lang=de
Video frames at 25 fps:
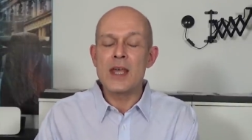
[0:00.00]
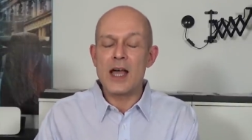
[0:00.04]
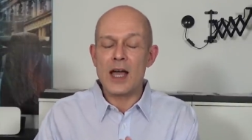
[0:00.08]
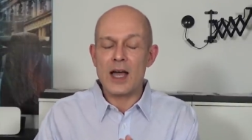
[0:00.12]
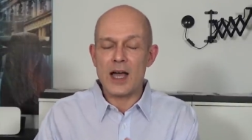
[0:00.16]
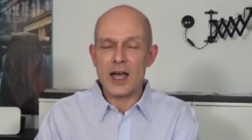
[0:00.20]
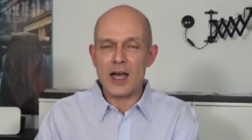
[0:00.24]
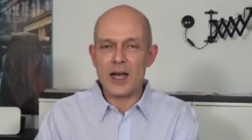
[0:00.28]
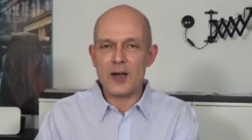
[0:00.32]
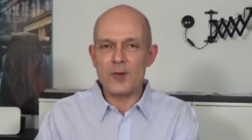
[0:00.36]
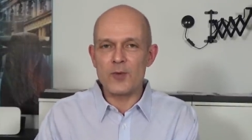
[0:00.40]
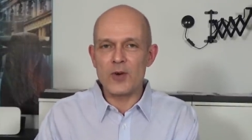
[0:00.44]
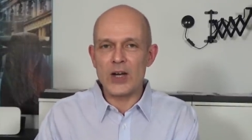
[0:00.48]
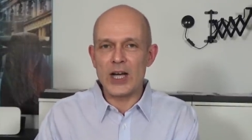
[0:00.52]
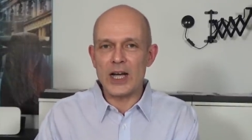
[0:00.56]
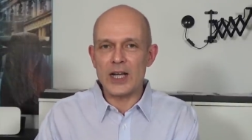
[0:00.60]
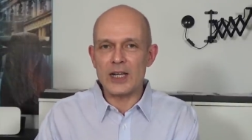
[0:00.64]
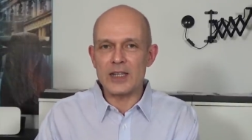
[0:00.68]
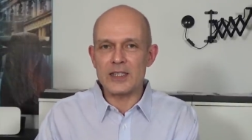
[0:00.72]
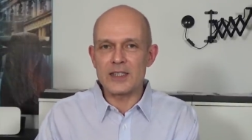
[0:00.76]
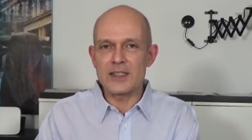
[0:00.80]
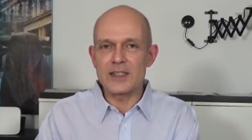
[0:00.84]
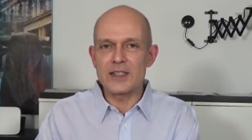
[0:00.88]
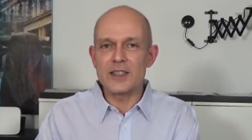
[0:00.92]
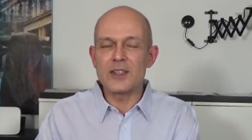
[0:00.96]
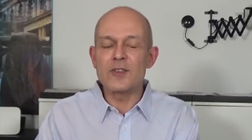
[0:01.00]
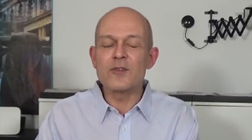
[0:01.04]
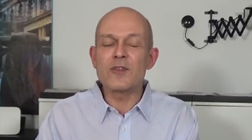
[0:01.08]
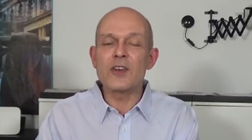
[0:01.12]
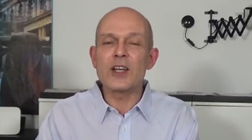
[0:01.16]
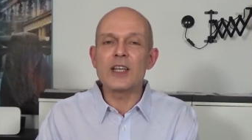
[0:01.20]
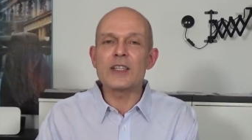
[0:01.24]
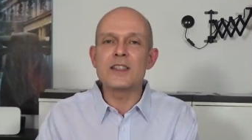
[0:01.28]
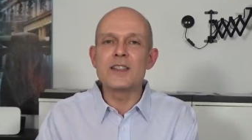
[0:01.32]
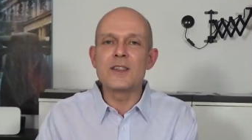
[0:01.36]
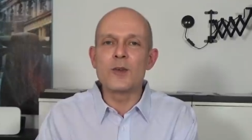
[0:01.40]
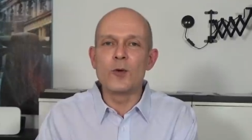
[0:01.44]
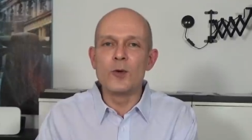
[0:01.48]
Aber als die
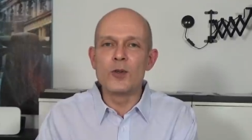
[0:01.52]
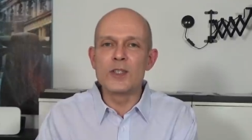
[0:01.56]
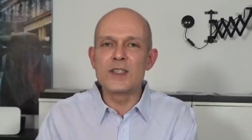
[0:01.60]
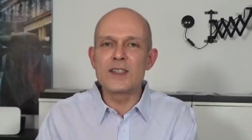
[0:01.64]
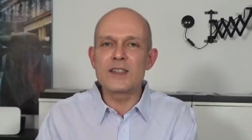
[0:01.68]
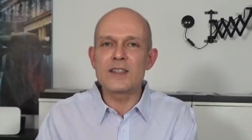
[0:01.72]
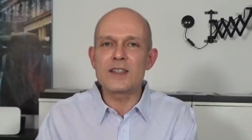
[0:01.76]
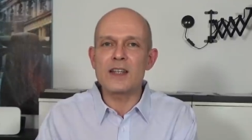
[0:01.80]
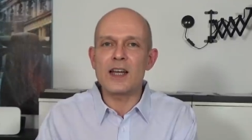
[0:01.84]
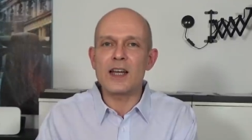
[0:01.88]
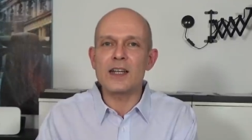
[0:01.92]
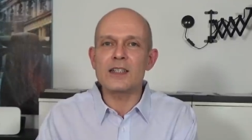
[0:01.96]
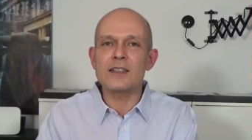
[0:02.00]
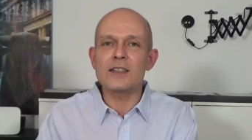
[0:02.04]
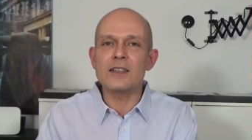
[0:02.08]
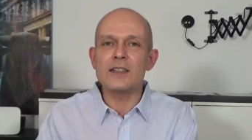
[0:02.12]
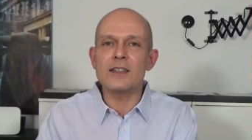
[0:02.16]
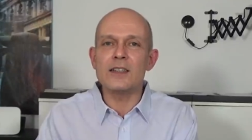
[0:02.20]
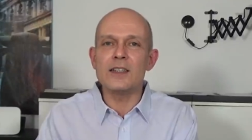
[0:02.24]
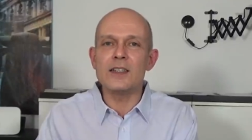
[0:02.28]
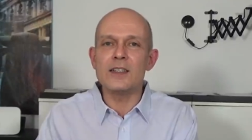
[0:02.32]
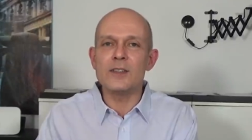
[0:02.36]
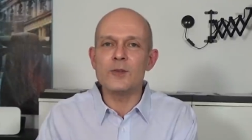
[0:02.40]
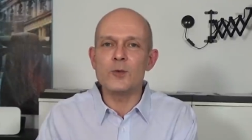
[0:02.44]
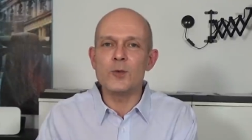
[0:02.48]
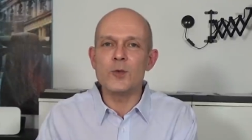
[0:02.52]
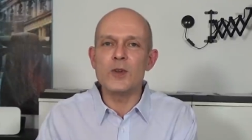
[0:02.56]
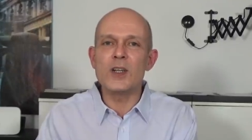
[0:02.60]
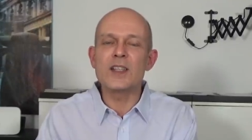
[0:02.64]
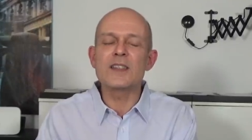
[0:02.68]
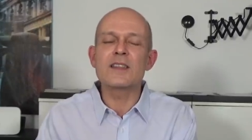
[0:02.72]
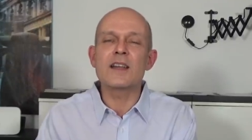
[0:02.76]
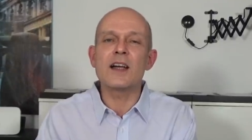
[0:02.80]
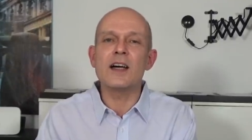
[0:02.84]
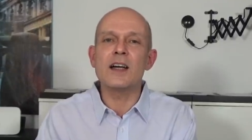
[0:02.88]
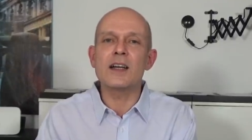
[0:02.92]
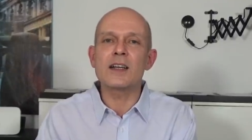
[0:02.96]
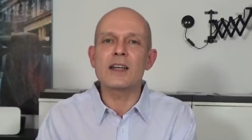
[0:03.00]
Inflationsdaten in den
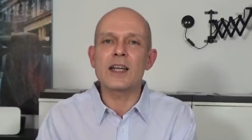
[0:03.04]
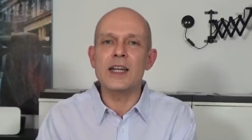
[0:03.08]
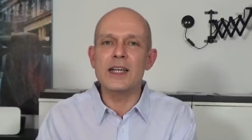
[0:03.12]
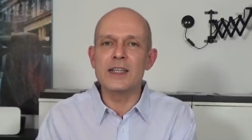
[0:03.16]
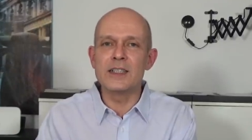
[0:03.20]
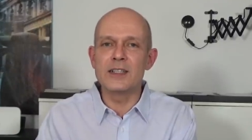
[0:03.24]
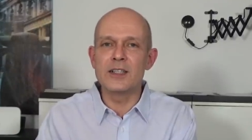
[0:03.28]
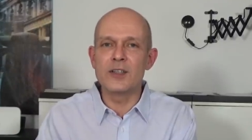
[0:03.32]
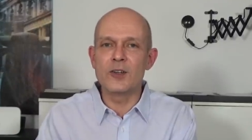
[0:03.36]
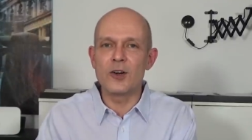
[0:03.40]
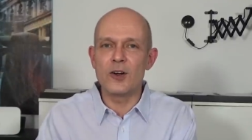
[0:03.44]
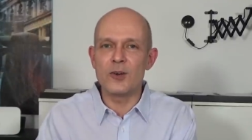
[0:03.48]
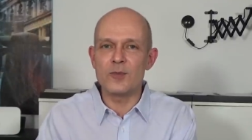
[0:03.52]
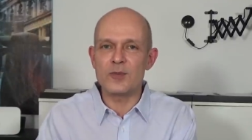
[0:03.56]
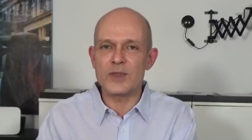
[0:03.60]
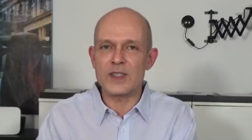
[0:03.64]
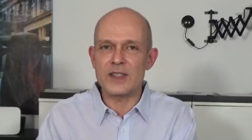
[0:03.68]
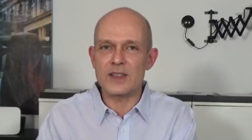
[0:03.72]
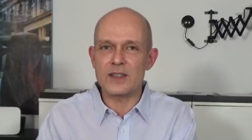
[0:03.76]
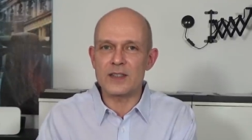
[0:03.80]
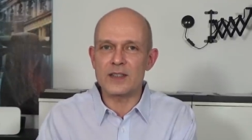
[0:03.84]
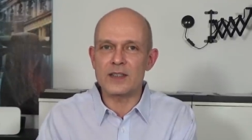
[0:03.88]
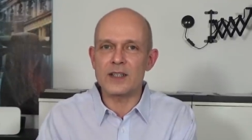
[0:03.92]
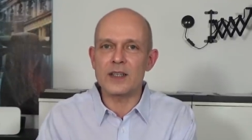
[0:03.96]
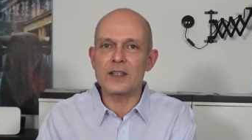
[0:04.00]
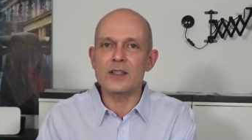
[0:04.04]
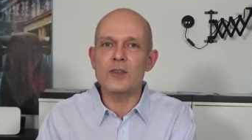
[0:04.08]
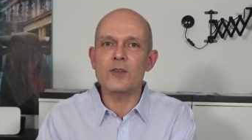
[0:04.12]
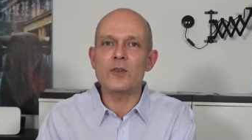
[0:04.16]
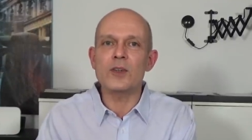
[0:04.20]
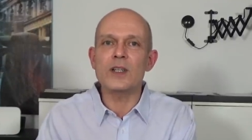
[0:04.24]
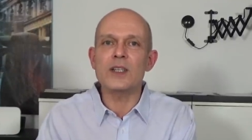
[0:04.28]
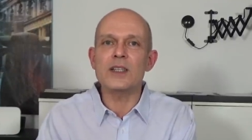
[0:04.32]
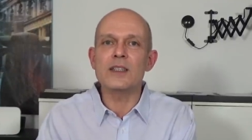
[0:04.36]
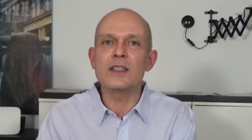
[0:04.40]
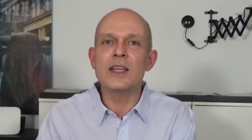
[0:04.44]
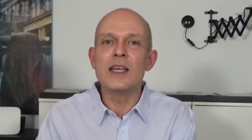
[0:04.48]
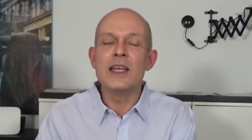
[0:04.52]
USA reingekommen sind da
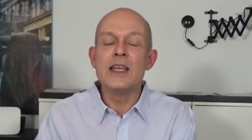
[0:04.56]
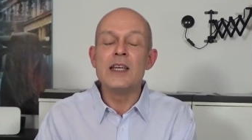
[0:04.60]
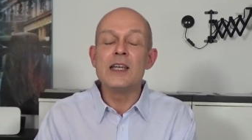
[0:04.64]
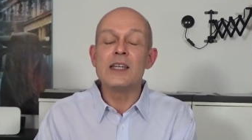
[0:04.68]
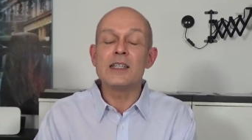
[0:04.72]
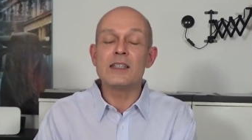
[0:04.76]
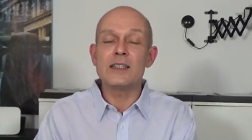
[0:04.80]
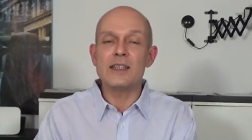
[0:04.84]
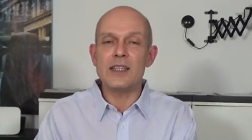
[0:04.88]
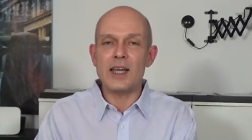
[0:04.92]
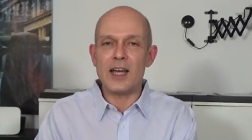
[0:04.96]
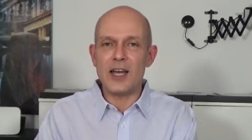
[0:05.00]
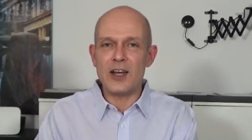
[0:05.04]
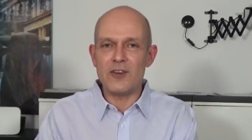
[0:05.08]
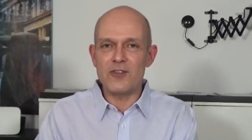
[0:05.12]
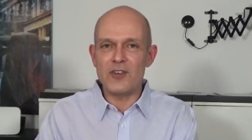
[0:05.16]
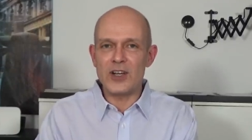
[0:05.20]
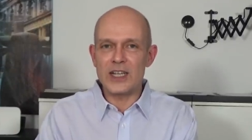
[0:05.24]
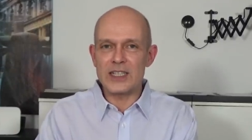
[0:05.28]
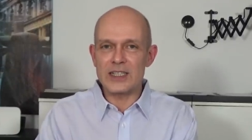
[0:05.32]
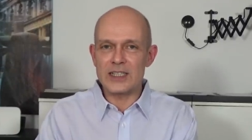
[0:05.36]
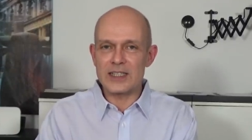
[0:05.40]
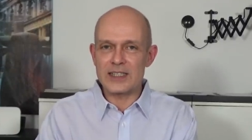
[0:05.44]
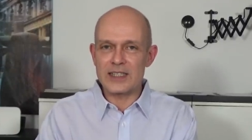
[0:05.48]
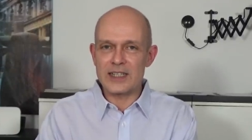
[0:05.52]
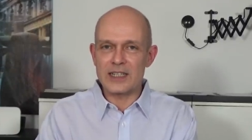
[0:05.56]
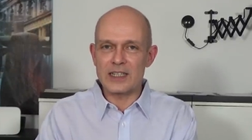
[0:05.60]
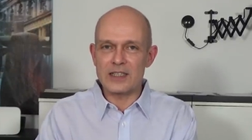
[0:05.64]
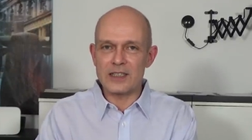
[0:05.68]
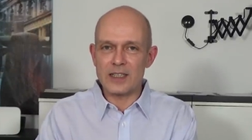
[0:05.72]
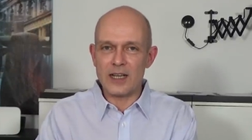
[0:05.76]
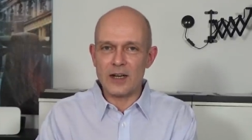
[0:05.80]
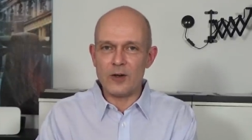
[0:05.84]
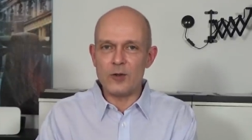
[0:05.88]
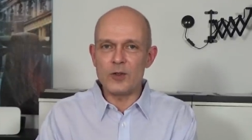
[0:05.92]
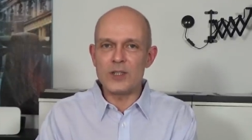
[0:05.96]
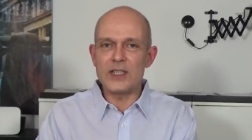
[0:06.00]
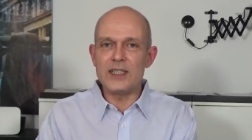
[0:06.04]
neulich, da waren das
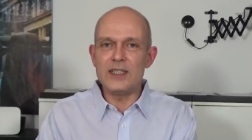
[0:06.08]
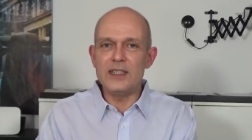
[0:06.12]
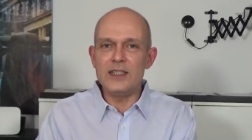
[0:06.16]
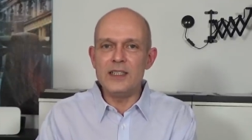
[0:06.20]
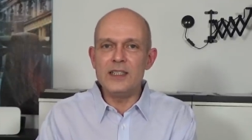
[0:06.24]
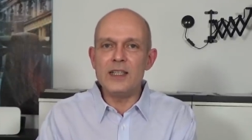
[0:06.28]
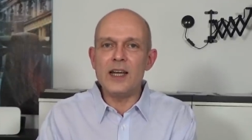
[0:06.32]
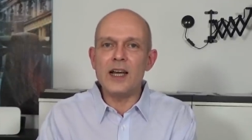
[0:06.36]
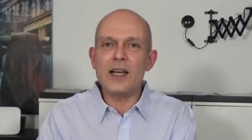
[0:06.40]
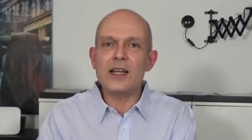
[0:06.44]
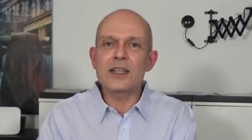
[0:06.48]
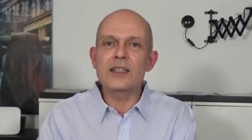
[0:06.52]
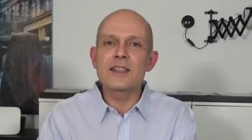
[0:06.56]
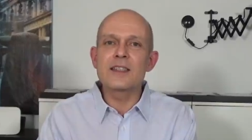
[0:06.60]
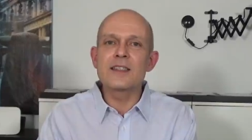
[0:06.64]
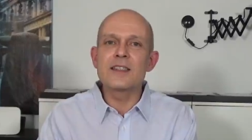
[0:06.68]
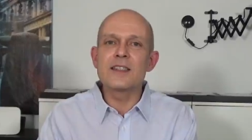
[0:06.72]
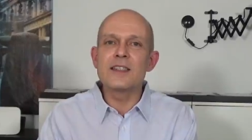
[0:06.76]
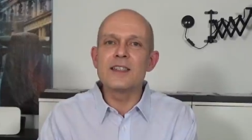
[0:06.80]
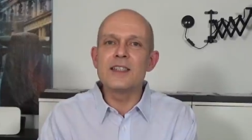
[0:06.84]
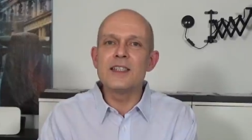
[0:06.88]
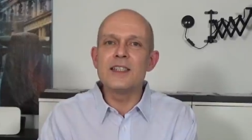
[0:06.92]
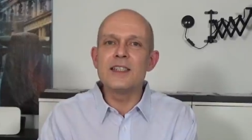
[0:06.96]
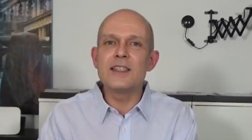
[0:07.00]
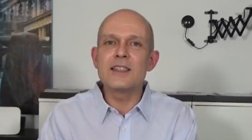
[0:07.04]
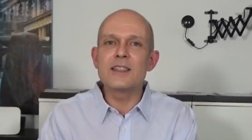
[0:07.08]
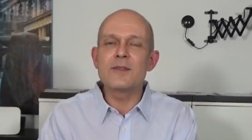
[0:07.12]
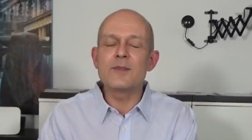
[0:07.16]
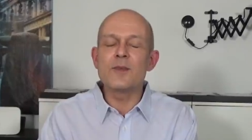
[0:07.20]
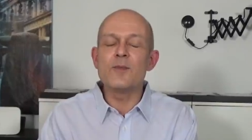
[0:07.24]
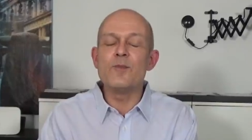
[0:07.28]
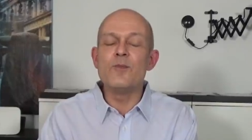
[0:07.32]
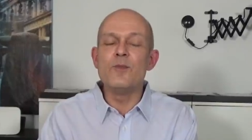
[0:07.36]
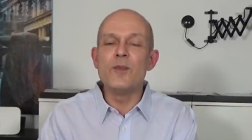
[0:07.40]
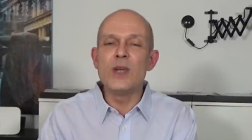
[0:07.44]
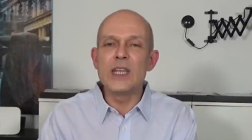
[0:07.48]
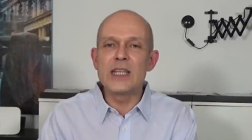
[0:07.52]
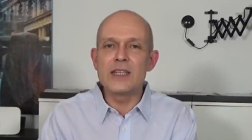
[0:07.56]
genau die Aktien, die es
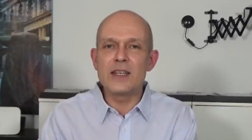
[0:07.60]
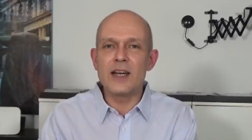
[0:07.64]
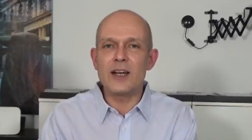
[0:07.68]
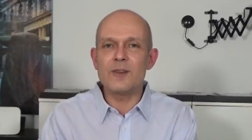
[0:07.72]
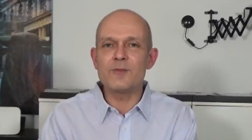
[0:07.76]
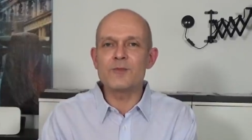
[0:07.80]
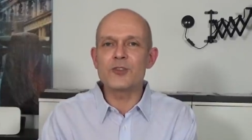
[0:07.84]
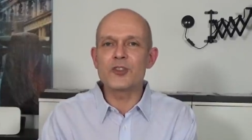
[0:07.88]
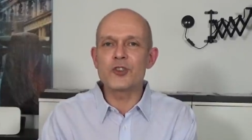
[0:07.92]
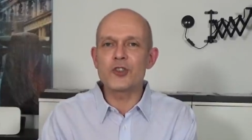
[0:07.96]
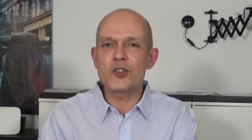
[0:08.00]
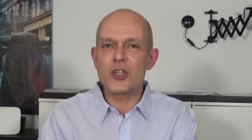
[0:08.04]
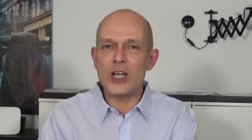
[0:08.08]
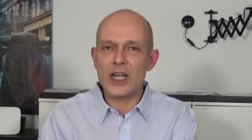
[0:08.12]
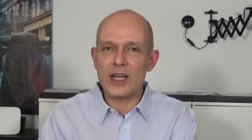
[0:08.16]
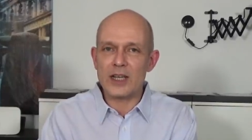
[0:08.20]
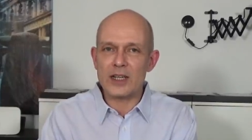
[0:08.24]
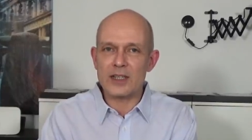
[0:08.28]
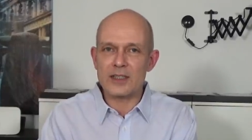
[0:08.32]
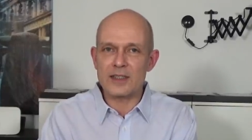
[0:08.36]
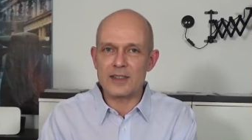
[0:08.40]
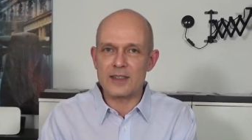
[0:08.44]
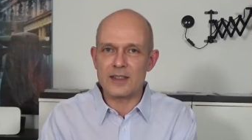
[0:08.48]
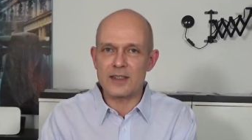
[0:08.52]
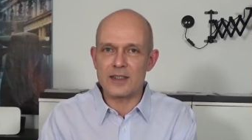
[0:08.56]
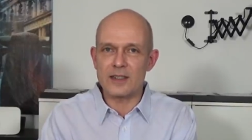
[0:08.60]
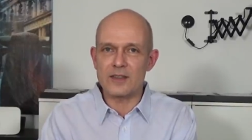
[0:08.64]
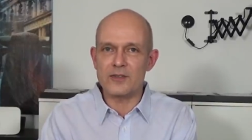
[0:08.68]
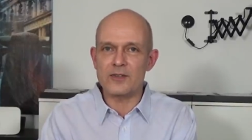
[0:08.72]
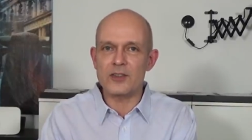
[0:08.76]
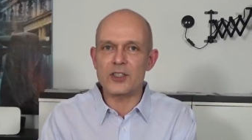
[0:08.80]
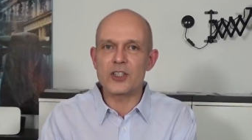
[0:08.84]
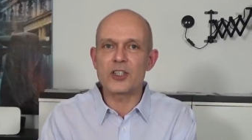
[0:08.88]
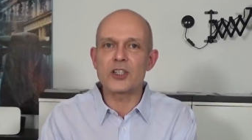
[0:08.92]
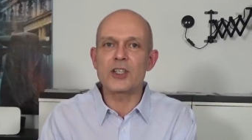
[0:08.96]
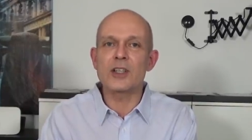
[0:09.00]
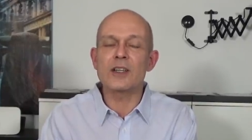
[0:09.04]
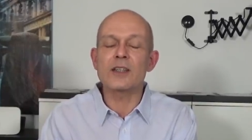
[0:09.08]
mit am stärksten
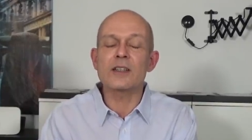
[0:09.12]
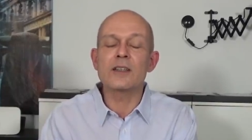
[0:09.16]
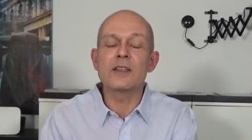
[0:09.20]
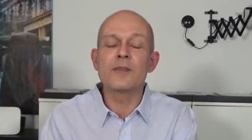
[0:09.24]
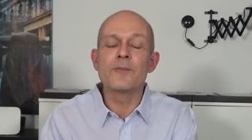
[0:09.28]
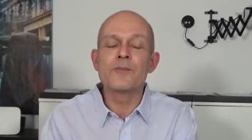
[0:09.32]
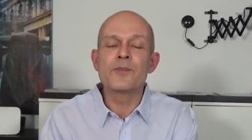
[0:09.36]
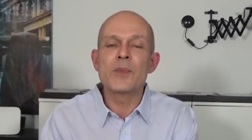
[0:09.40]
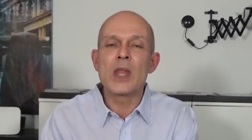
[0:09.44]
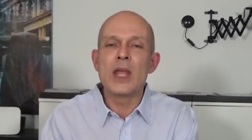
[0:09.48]
erwischt hat.